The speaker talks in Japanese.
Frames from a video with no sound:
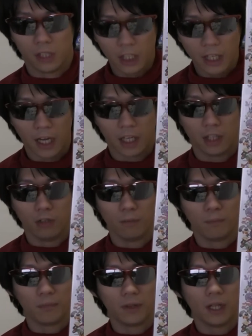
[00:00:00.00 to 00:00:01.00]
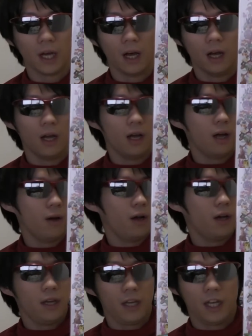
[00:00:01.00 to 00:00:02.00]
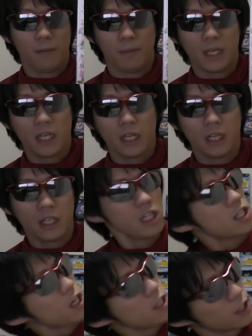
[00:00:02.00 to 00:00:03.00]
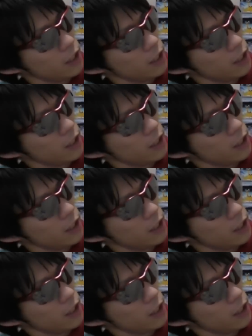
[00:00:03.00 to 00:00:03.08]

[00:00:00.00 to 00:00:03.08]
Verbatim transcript: 722体乗ったえー、B2 サ